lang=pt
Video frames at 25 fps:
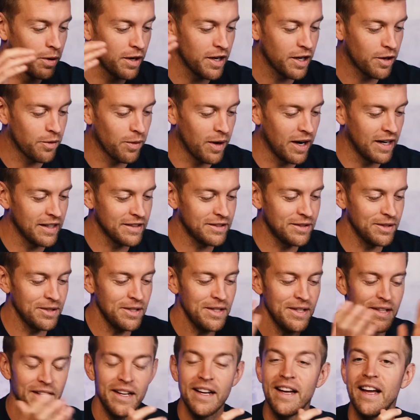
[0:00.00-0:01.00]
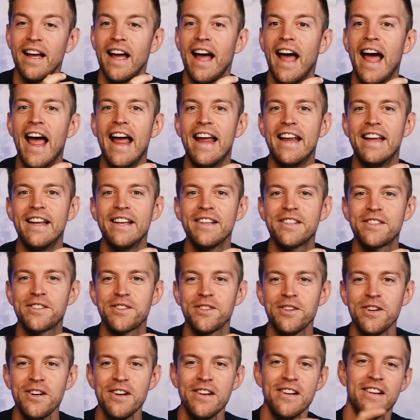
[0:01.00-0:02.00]
Por enquanto, é
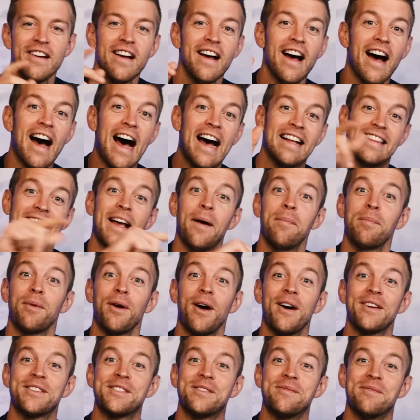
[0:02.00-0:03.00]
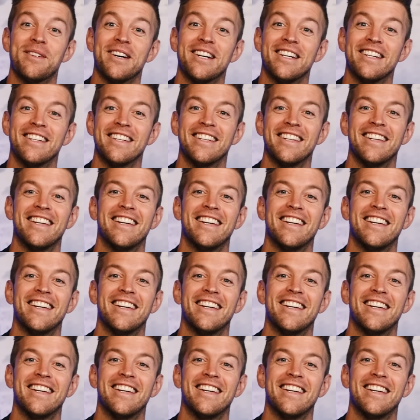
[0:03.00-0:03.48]
isso. Até a próxima.